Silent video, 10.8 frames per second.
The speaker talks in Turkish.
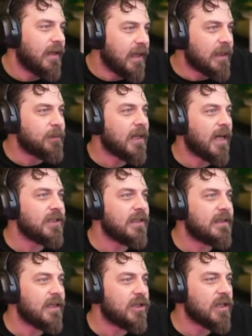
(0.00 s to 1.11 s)
Ekip sadece
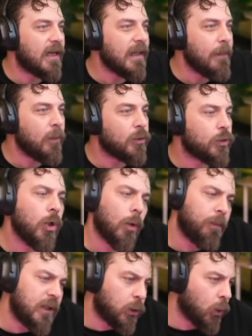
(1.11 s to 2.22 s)
izleyicilerden mi oluşuyor?
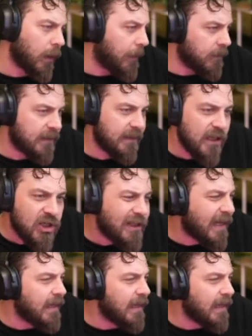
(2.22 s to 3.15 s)
Yok birçoğu şey- yani izleyici